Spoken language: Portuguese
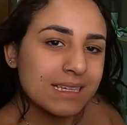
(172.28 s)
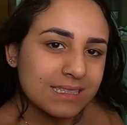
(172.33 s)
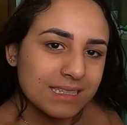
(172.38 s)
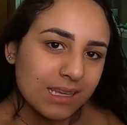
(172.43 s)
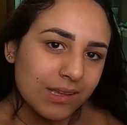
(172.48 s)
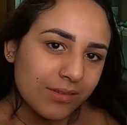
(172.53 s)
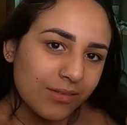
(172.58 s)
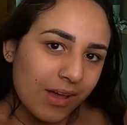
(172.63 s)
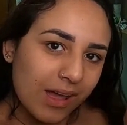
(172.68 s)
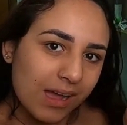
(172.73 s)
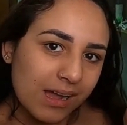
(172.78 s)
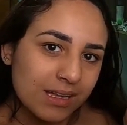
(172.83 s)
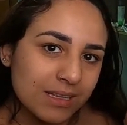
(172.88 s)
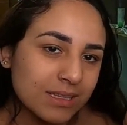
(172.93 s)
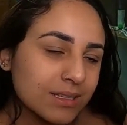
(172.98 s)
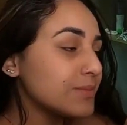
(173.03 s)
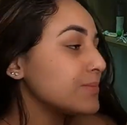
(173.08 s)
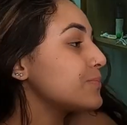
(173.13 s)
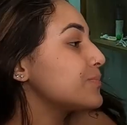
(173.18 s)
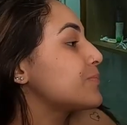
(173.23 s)
é assim que
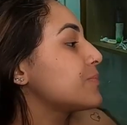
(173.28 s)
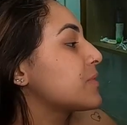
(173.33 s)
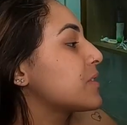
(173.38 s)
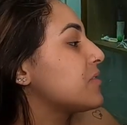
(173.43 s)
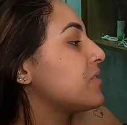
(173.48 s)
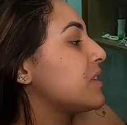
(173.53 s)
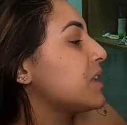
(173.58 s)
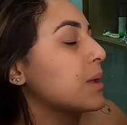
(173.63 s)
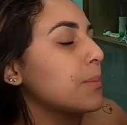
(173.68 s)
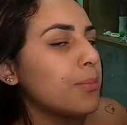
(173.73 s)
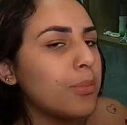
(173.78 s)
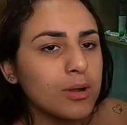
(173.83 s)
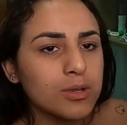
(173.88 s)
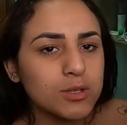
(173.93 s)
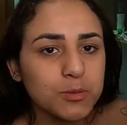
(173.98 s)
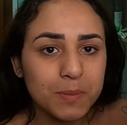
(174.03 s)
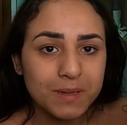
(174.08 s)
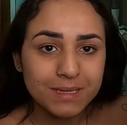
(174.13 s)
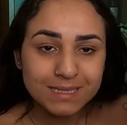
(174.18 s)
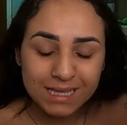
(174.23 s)
fala. Fala que
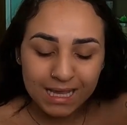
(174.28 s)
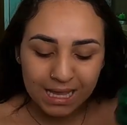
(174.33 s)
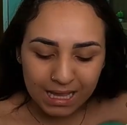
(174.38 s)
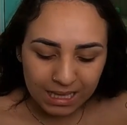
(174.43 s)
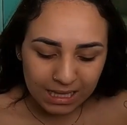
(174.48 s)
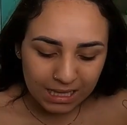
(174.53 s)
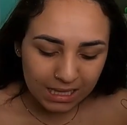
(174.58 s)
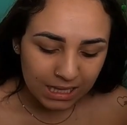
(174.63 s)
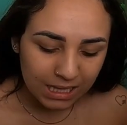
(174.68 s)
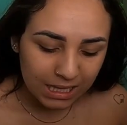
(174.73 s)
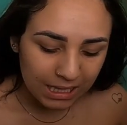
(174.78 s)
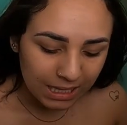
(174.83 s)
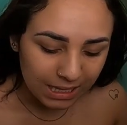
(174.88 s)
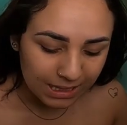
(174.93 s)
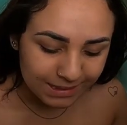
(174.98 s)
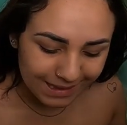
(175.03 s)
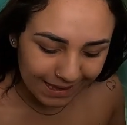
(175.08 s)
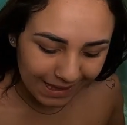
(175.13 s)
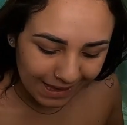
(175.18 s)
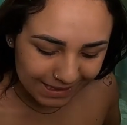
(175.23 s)
pode passar
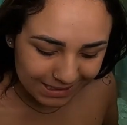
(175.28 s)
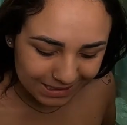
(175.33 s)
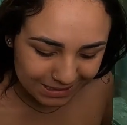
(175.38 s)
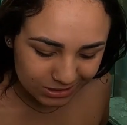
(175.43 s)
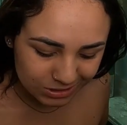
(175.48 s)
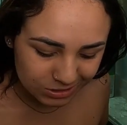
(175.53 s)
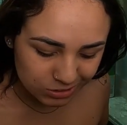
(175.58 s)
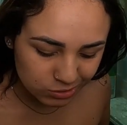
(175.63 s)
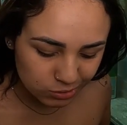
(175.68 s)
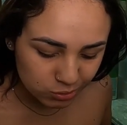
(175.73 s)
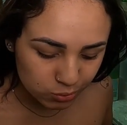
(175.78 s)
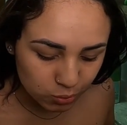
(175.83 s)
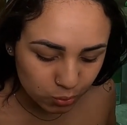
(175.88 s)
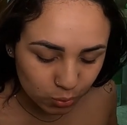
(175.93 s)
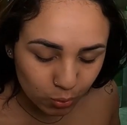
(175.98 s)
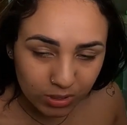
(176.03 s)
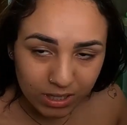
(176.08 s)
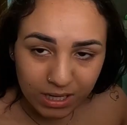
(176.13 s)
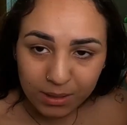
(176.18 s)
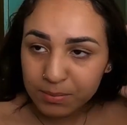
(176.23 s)
na raiz
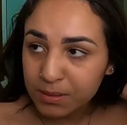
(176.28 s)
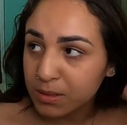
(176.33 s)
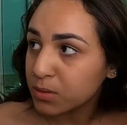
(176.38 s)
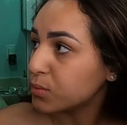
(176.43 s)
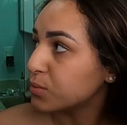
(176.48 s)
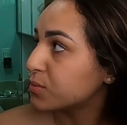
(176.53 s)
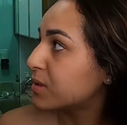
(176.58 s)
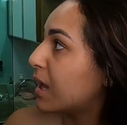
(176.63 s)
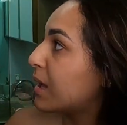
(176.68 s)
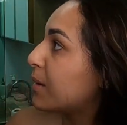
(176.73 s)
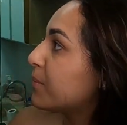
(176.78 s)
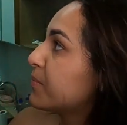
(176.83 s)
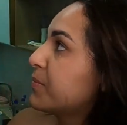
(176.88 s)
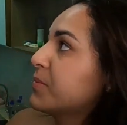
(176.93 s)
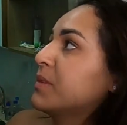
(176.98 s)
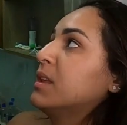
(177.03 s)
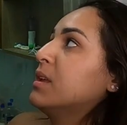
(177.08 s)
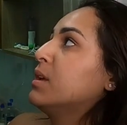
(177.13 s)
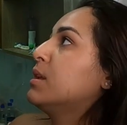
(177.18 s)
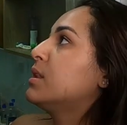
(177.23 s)
do cabelo, tá?
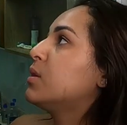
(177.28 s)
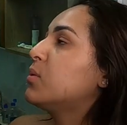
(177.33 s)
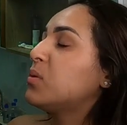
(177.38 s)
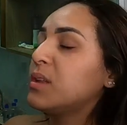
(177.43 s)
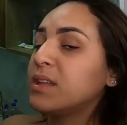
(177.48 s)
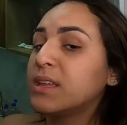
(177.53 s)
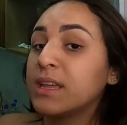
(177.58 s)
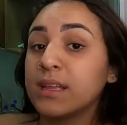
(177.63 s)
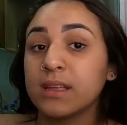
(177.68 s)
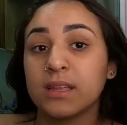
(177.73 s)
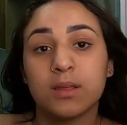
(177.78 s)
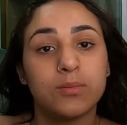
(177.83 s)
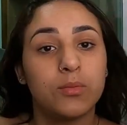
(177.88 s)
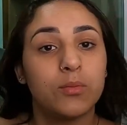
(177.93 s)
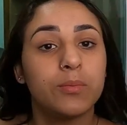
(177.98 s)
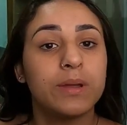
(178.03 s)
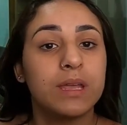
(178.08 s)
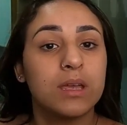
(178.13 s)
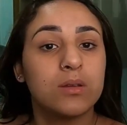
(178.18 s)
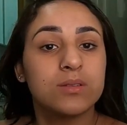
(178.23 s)
Não liguem que
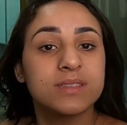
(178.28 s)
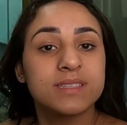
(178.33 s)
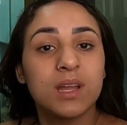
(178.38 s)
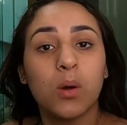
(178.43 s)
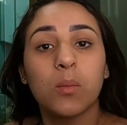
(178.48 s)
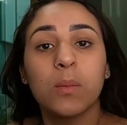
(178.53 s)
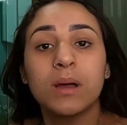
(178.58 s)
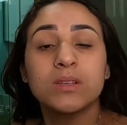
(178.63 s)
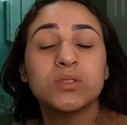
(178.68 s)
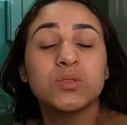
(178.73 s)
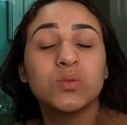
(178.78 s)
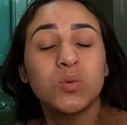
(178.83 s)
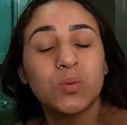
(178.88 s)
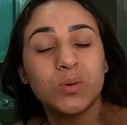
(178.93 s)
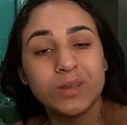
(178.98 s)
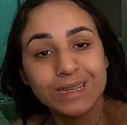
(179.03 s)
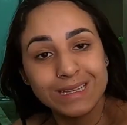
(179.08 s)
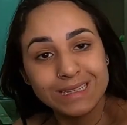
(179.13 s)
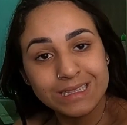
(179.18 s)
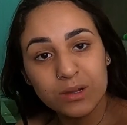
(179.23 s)
meu banheiro está uma
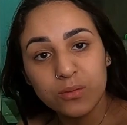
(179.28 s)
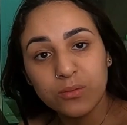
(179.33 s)
zona,